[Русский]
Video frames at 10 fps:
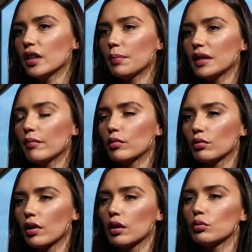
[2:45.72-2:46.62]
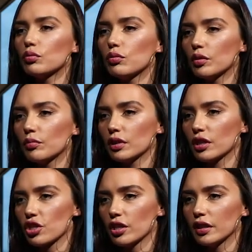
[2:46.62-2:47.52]
Я приемлю только одну форму
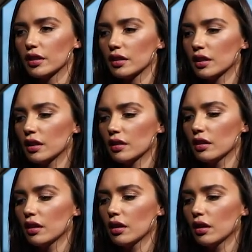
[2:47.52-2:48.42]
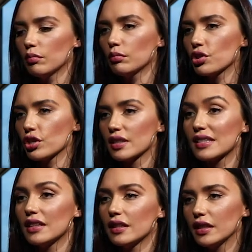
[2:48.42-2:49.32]
отношения, когда мужчина
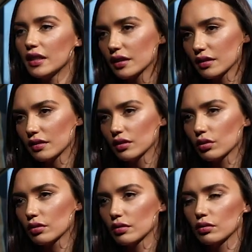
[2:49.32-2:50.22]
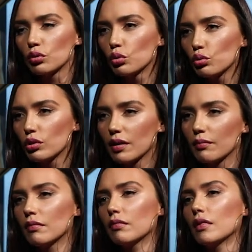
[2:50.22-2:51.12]
сильнее
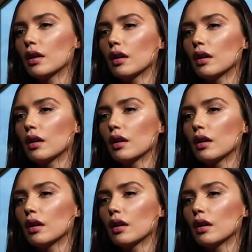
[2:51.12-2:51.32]
духом,